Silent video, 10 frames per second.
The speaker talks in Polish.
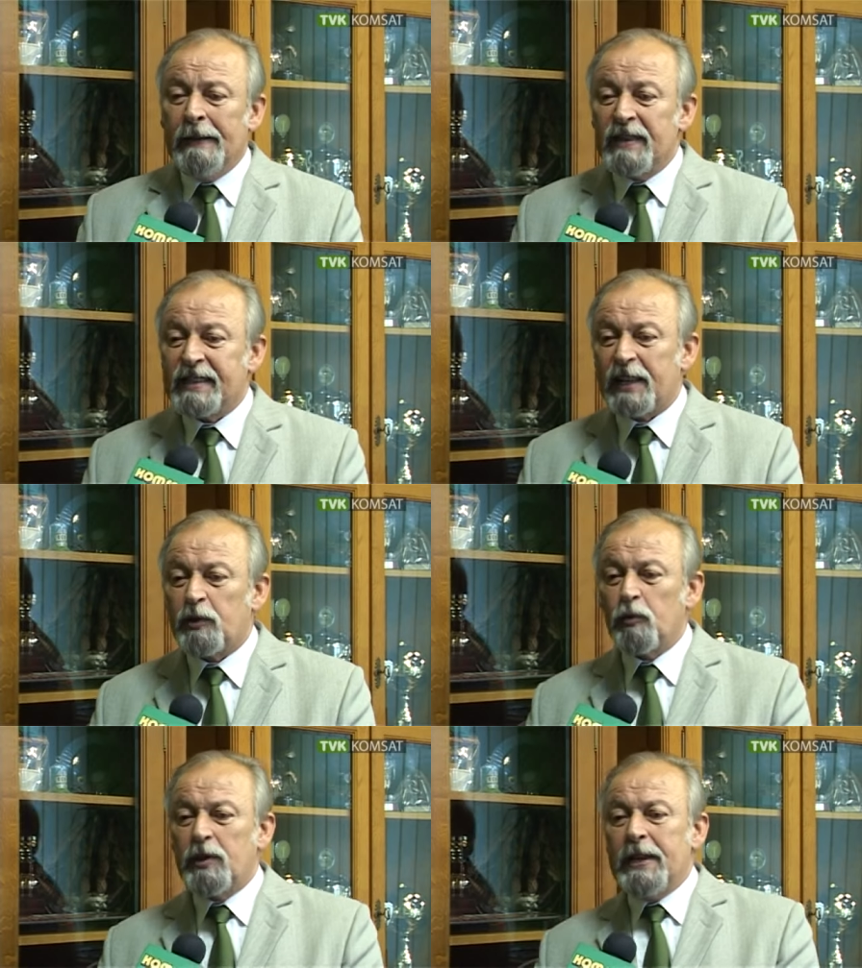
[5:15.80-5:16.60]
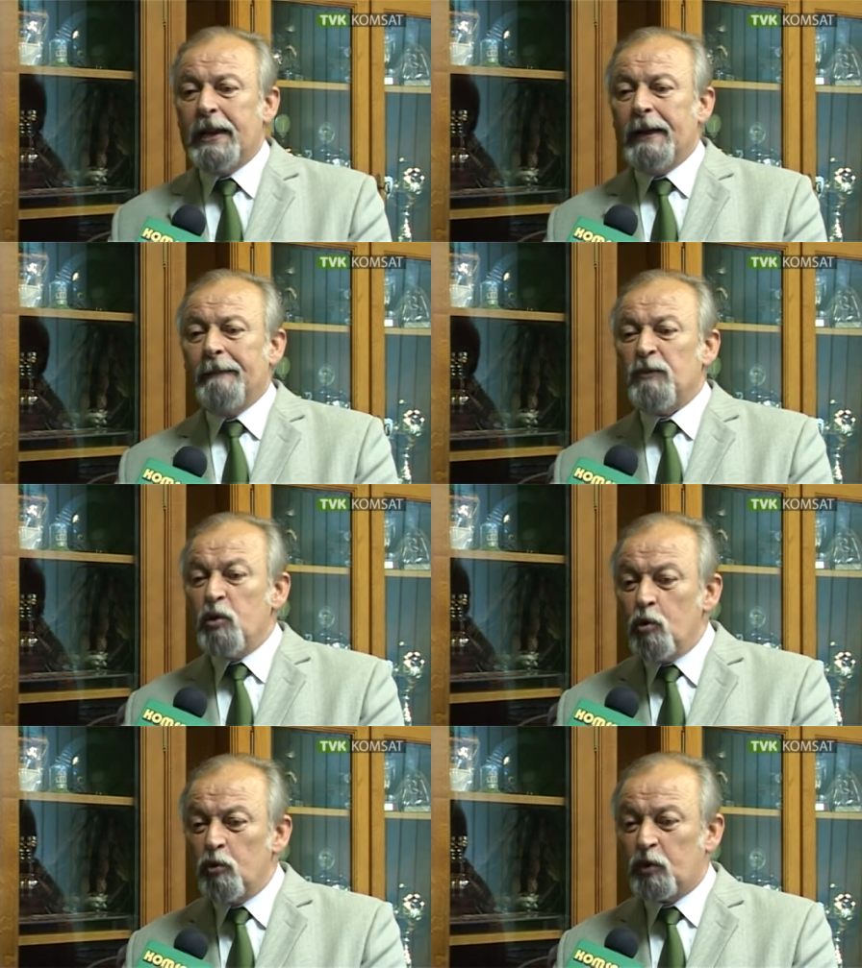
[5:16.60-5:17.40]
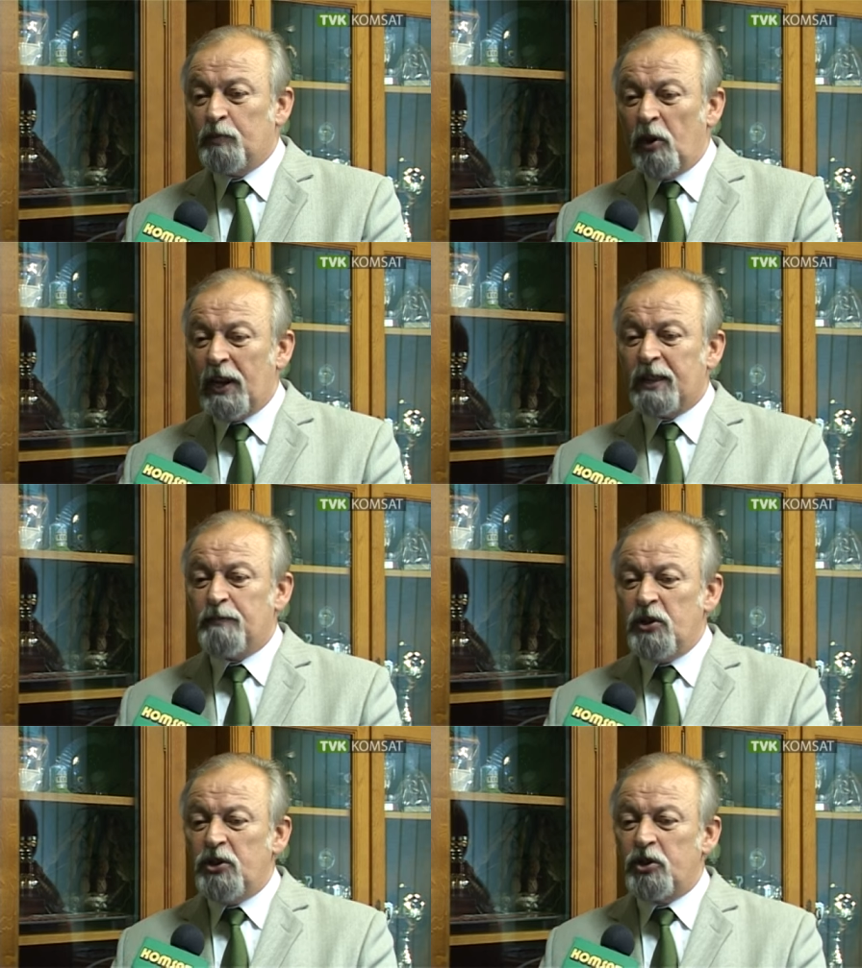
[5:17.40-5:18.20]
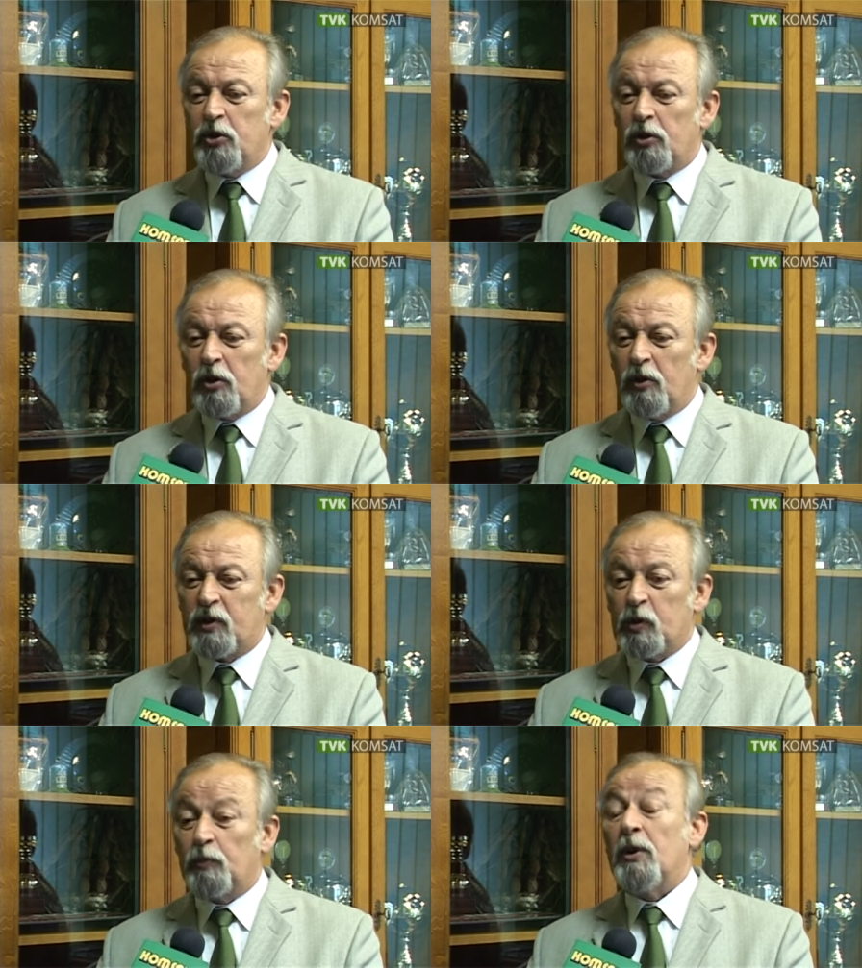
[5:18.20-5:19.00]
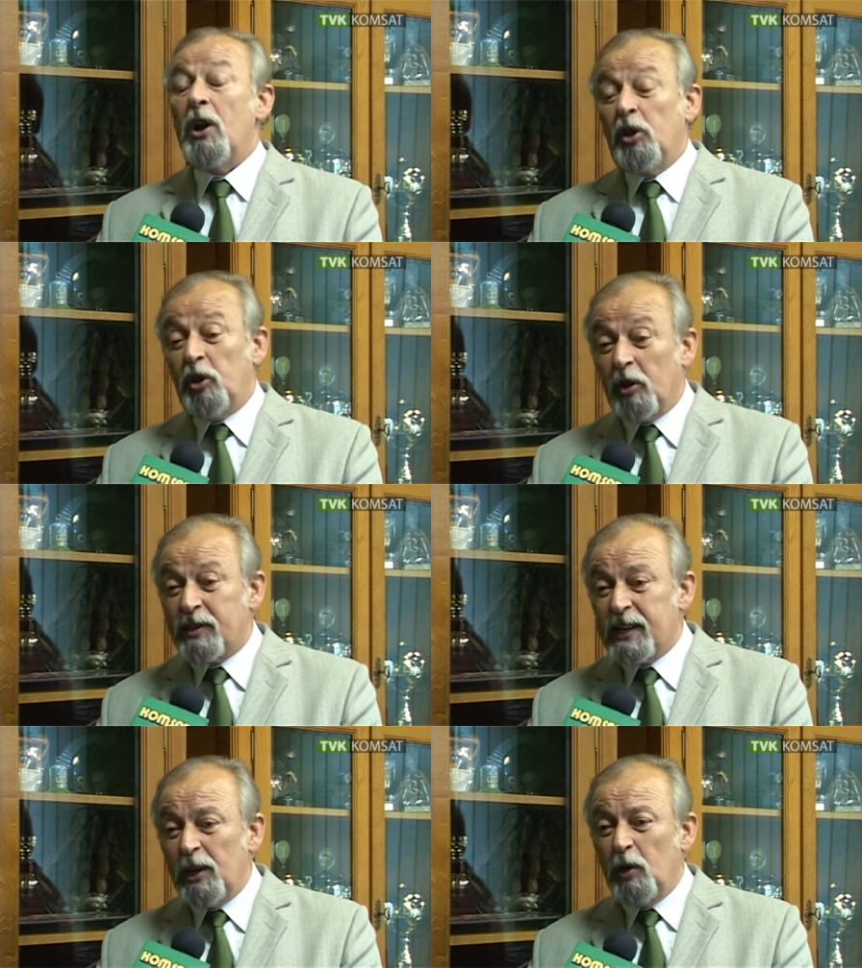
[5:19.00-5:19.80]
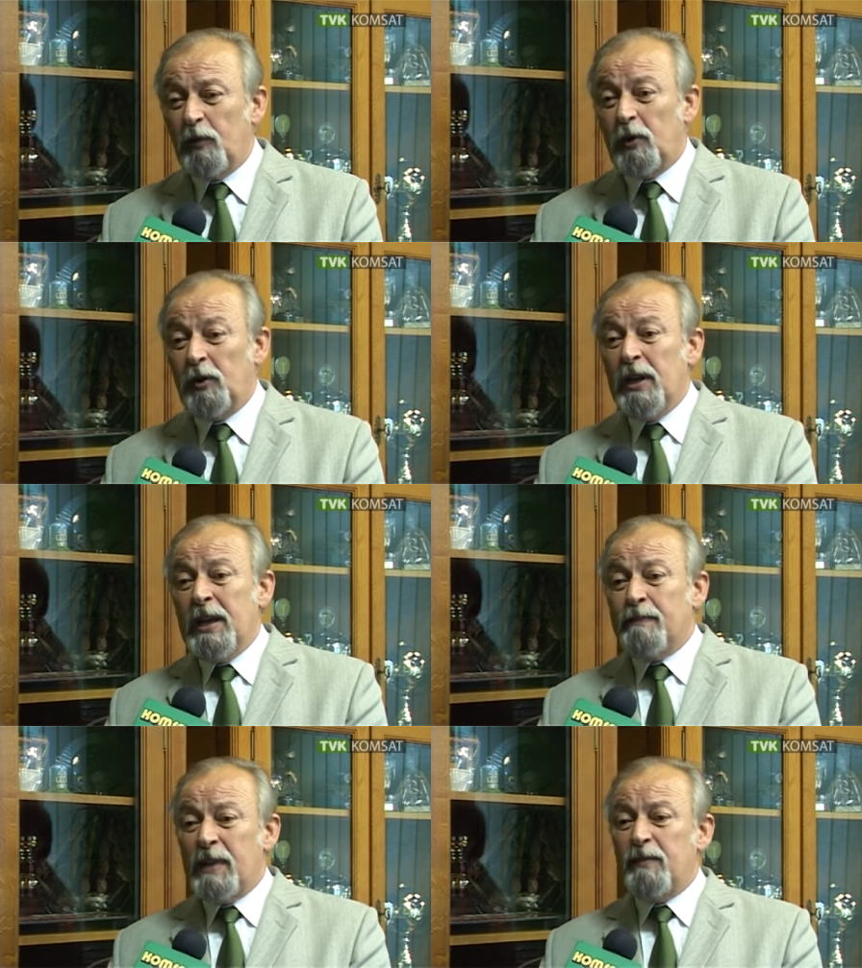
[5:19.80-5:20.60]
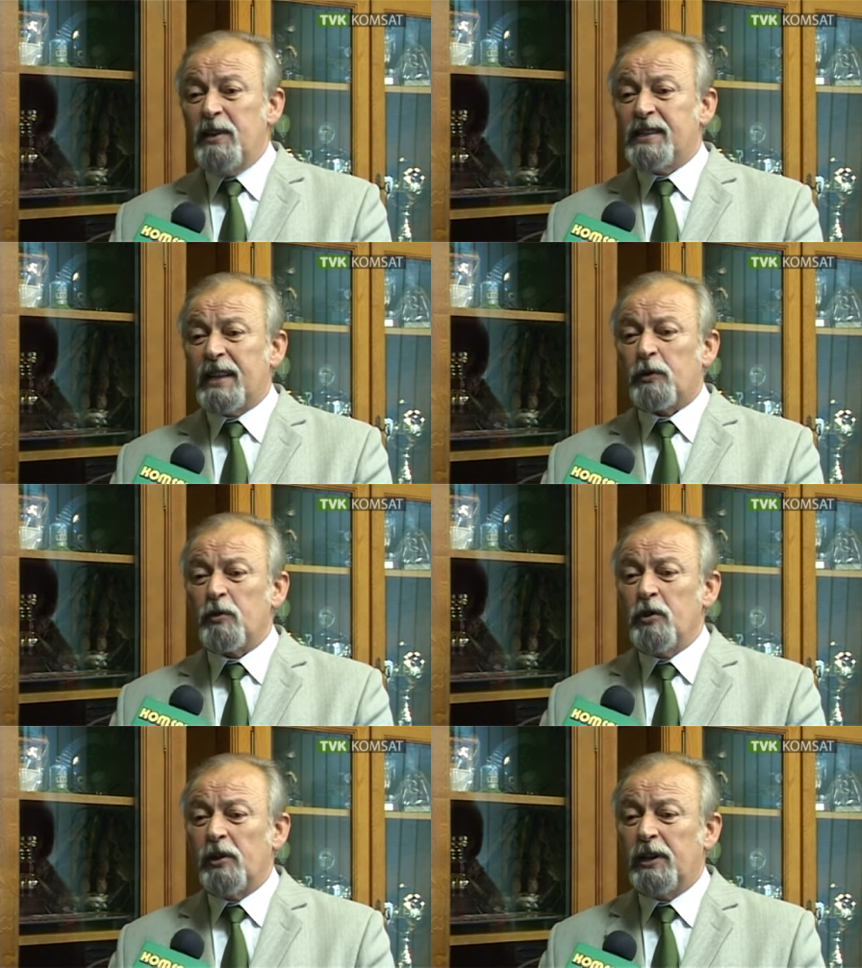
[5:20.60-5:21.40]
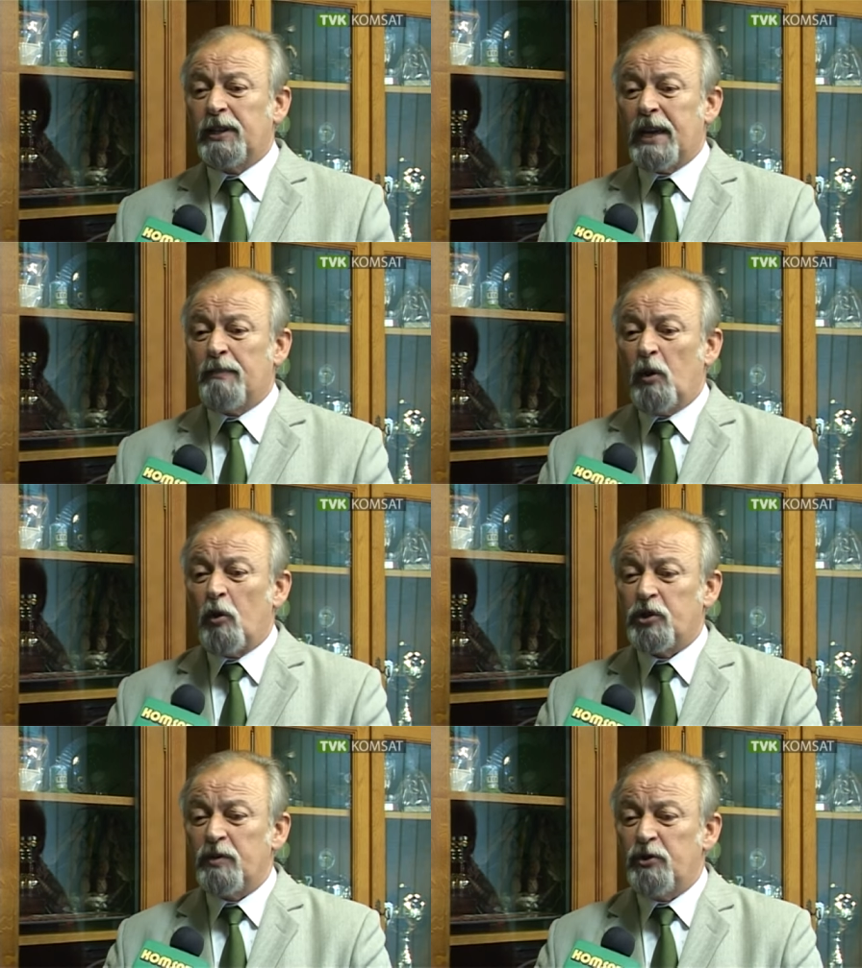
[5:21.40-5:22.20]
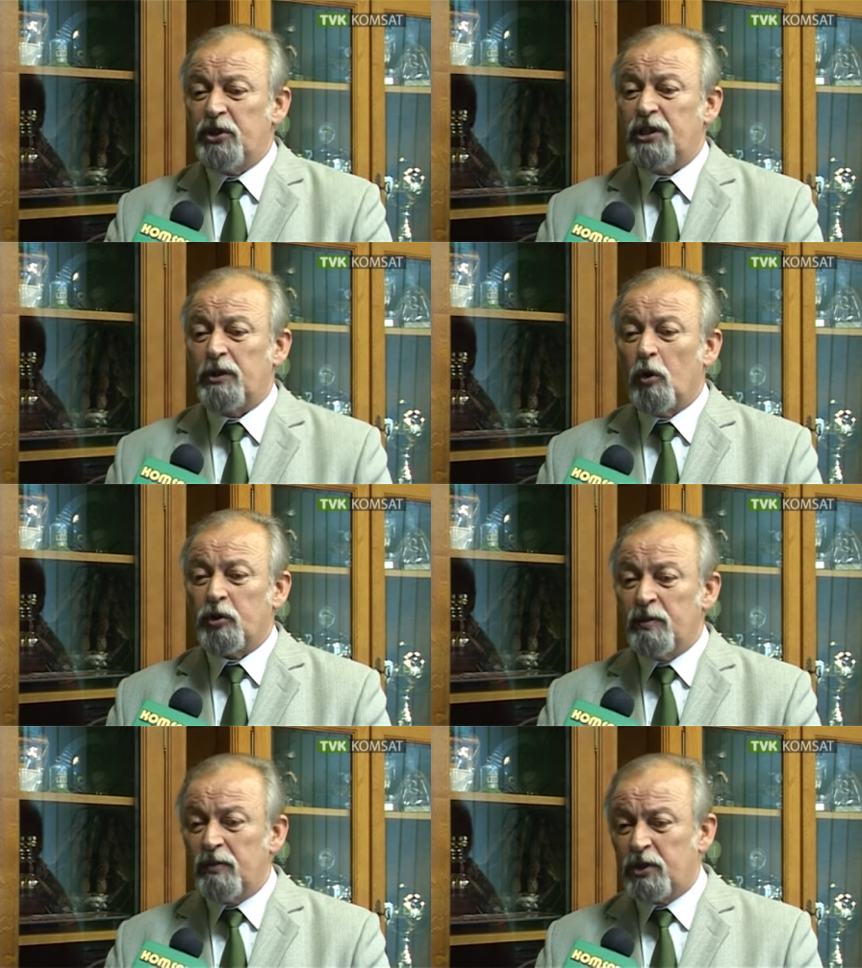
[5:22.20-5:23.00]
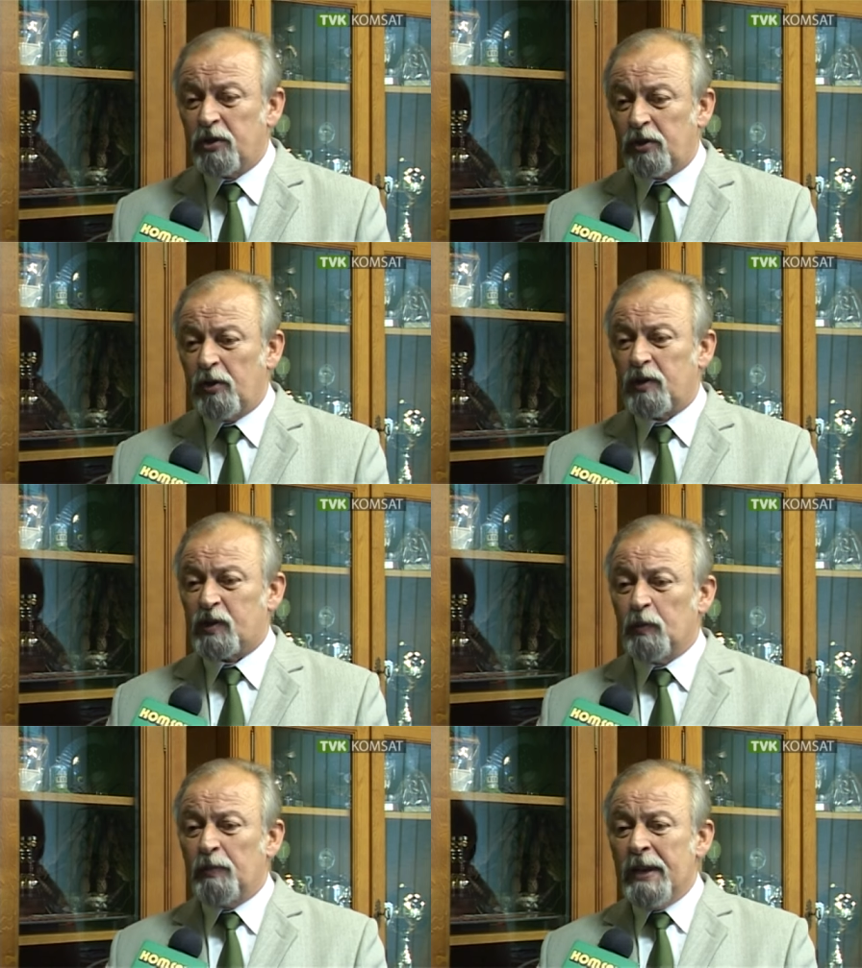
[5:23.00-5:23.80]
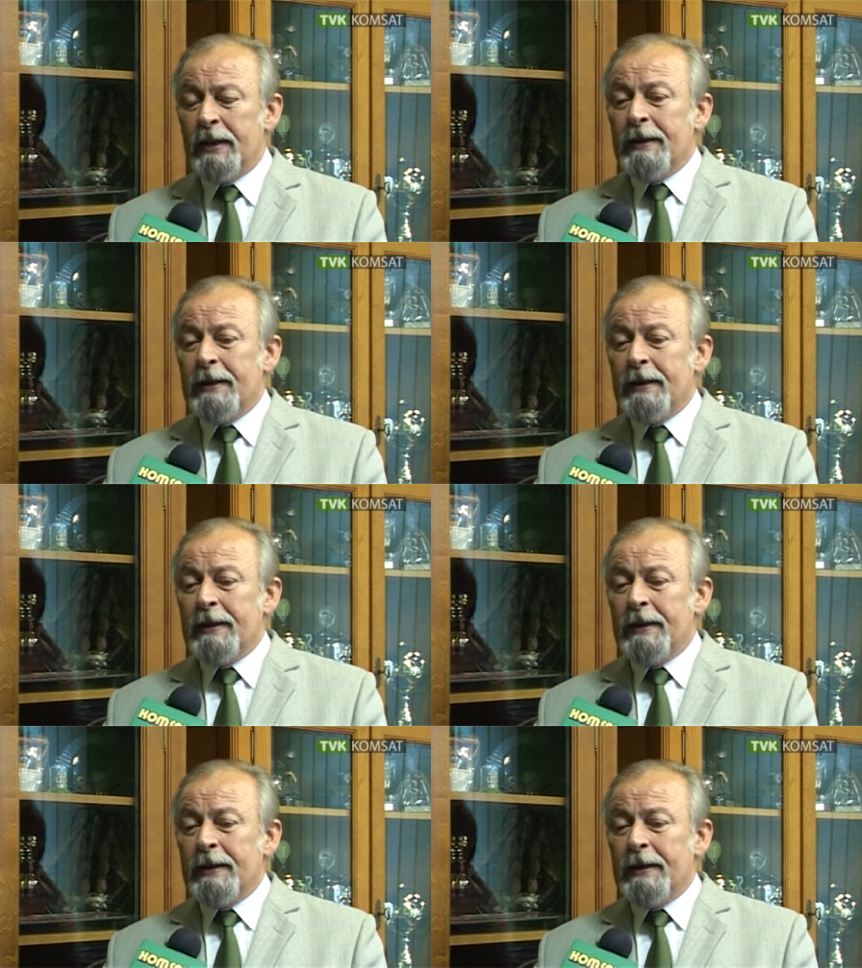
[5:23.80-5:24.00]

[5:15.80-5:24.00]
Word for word: zatrudnia już ponad 50 osób. Docelowo ma być zatrudnionych tam 80, 80 osób.